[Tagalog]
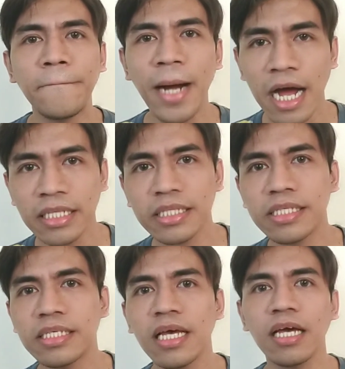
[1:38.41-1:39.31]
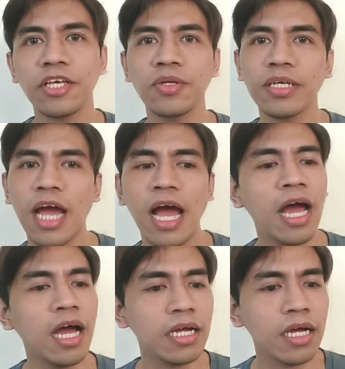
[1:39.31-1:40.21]
But, yun
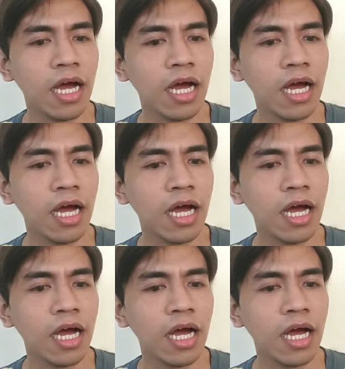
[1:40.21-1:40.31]
nga,